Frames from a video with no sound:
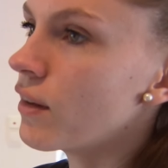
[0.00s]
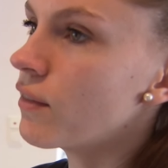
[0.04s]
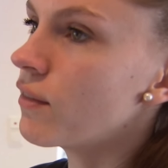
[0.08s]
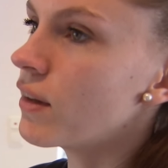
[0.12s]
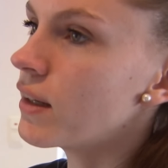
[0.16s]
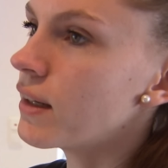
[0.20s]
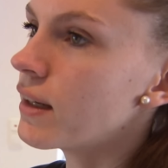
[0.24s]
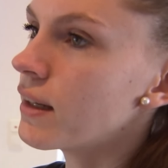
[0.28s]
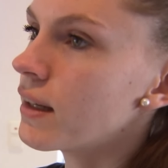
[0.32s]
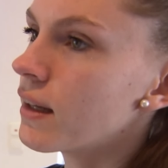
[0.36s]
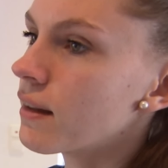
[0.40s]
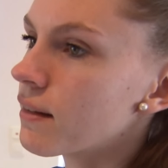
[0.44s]
wenn
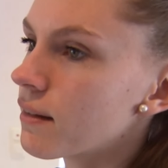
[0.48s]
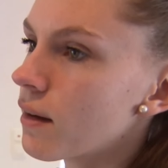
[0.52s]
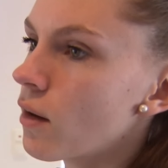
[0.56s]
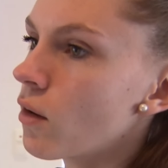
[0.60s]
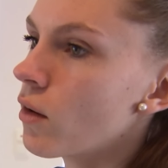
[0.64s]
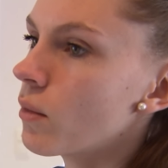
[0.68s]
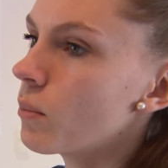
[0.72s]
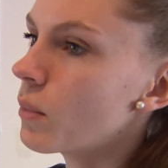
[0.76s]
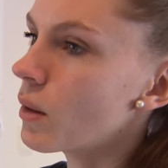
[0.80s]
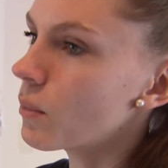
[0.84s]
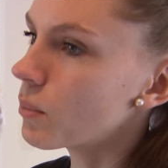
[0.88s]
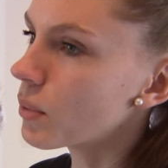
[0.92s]
wir den jetzt auch
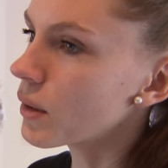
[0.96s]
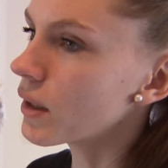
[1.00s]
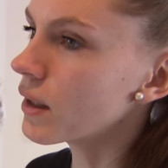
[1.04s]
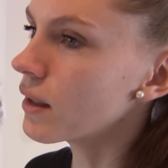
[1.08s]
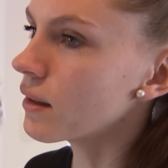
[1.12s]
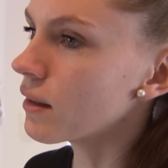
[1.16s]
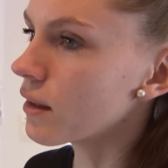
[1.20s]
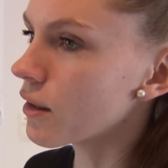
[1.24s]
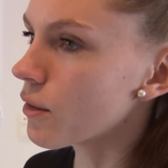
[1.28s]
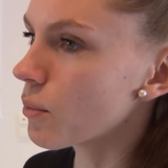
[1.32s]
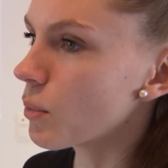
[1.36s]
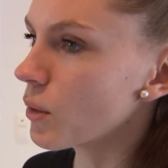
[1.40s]
im
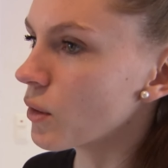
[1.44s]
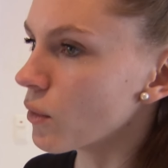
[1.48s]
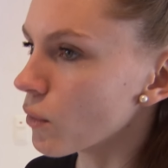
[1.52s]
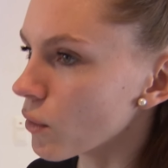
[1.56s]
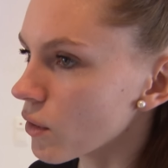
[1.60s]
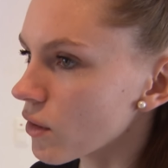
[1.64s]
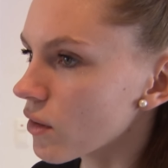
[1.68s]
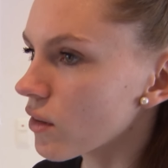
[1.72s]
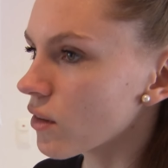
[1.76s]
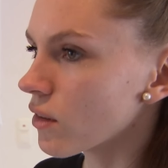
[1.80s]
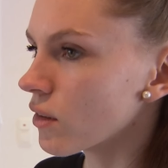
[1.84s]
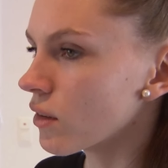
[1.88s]
April nicht
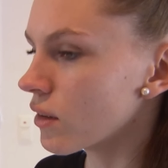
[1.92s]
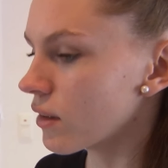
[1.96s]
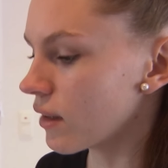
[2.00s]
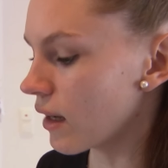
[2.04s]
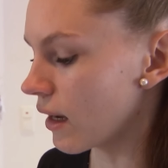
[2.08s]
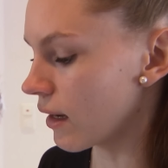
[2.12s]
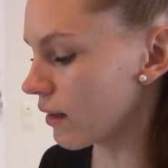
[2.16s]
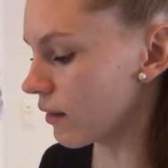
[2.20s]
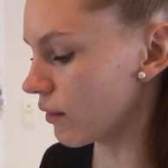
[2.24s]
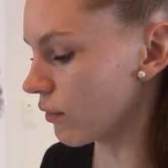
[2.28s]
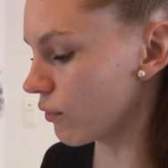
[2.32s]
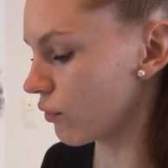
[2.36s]
benutzen,
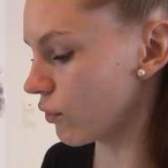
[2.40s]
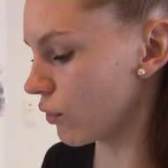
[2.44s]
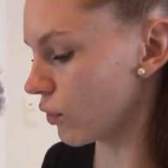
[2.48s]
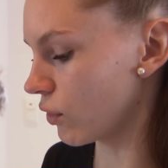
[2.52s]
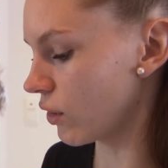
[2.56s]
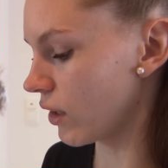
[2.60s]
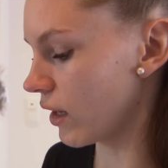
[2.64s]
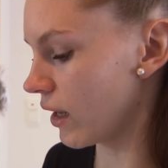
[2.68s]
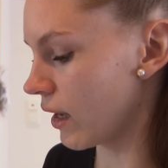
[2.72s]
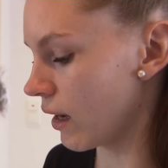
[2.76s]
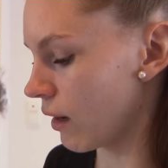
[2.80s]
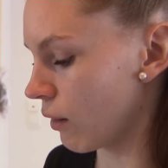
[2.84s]
dann
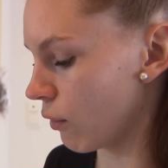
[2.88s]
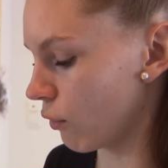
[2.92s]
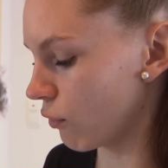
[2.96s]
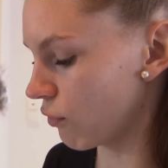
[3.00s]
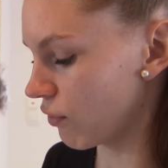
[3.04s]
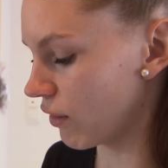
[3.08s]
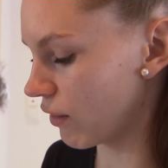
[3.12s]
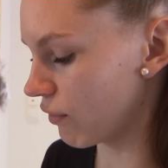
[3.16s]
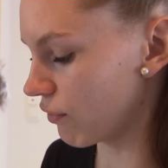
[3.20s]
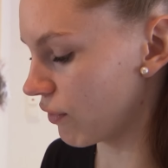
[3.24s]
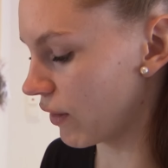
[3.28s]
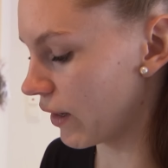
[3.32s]
würde er auch
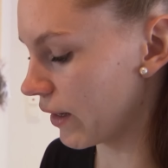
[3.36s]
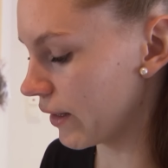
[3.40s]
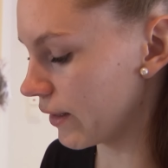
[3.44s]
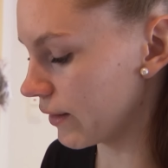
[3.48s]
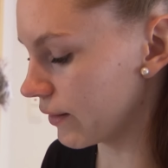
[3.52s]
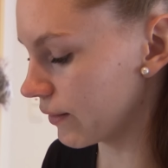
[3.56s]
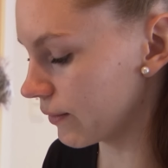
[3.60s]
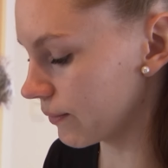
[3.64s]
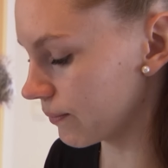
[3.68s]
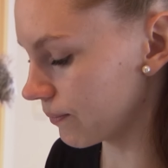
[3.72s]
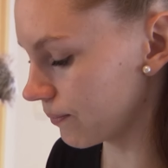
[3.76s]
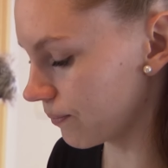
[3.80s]

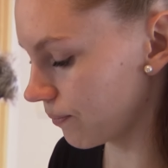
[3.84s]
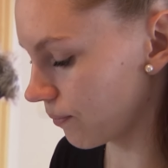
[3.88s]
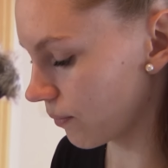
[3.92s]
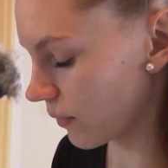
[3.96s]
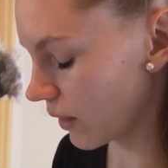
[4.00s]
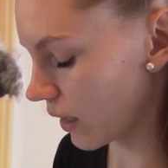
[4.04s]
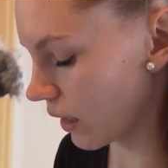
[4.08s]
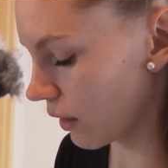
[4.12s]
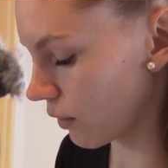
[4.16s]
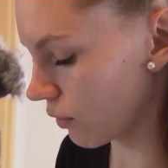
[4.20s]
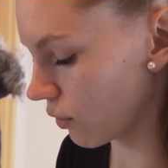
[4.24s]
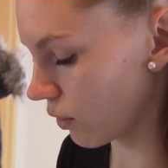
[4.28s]
verfallen.
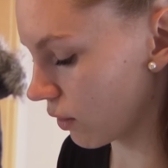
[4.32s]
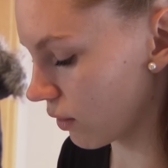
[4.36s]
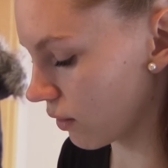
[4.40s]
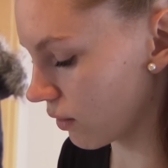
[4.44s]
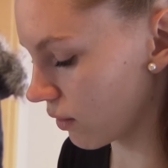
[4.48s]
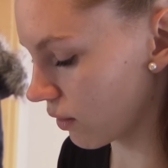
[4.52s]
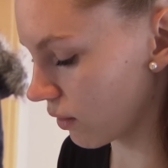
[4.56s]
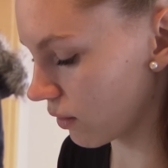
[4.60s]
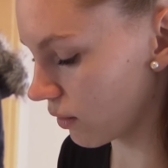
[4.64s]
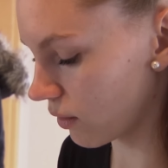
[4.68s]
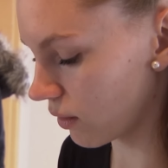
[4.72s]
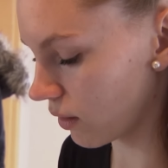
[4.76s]
Also dann
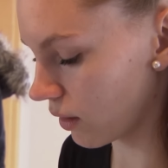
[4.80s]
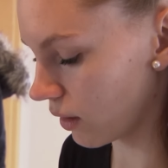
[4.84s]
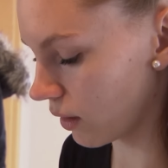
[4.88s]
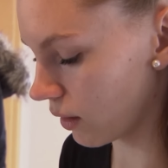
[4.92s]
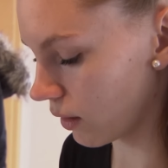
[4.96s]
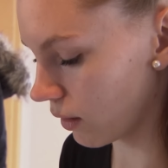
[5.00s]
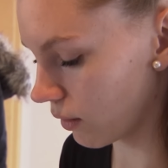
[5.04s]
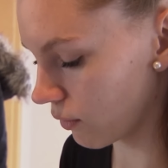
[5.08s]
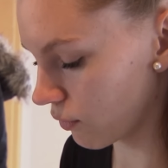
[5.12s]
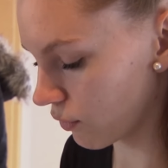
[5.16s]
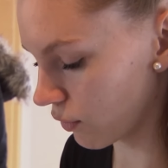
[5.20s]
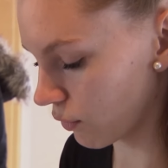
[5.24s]
sind
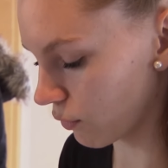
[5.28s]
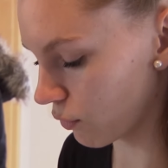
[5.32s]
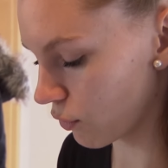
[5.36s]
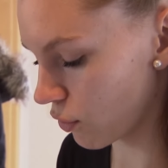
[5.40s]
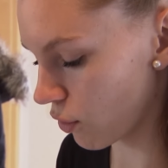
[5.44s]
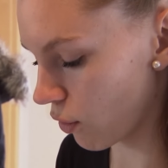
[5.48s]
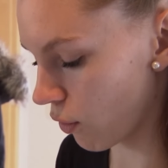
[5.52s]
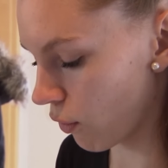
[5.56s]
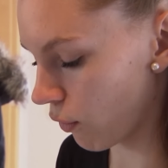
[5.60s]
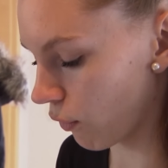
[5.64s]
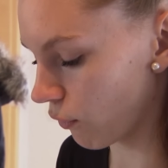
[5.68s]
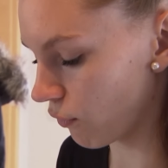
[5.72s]
die
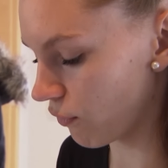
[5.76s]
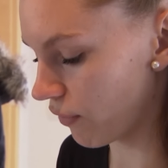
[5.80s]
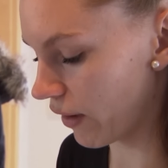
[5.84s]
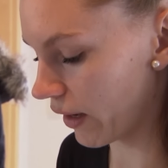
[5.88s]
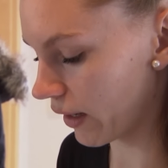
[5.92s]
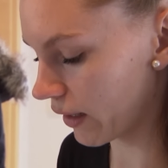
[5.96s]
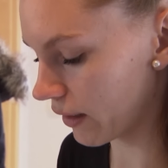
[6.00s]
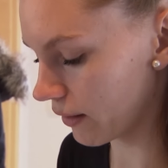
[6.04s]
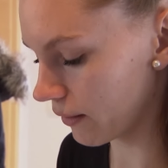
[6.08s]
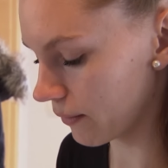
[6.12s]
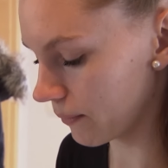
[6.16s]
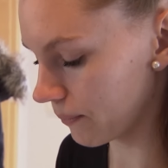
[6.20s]
50 Euro
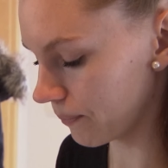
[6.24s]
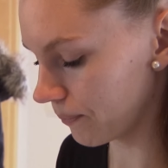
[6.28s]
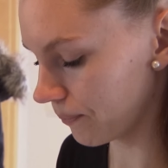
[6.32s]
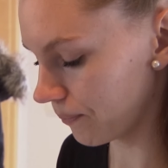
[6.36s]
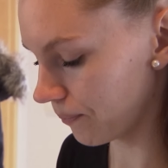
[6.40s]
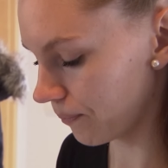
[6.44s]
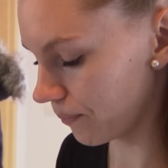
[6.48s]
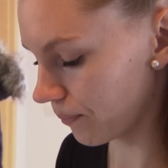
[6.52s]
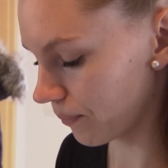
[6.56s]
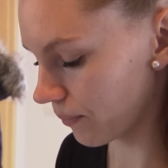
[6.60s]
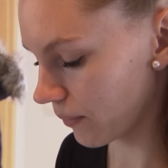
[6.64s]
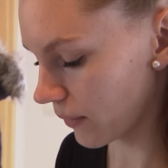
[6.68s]
weg.
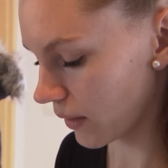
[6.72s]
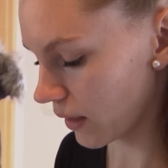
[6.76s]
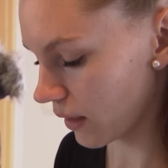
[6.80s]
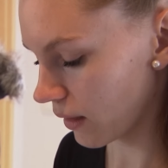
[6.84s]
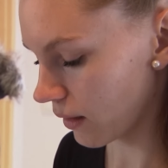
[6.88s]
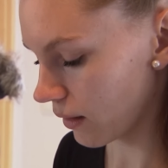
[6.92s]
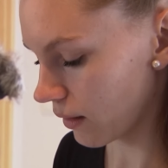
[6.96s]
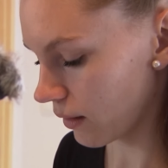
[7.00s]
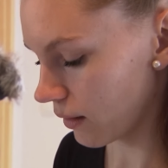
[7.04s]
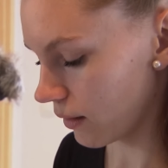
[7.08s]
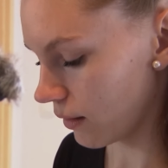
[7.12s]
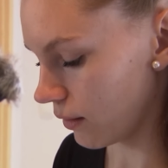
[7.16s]

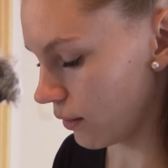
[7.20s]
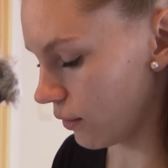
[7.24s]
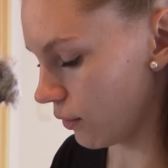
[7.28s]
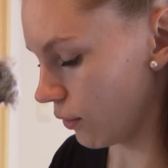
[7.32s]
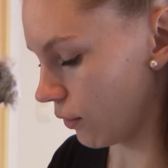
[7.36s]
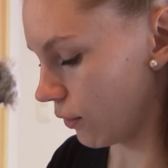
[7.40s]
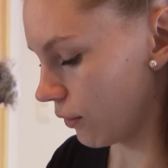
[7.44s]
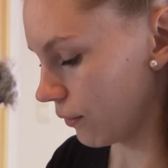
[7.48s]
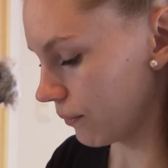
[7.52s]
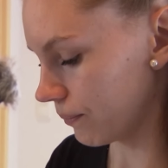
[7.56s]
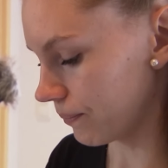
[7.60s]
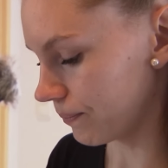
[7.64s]
Ja.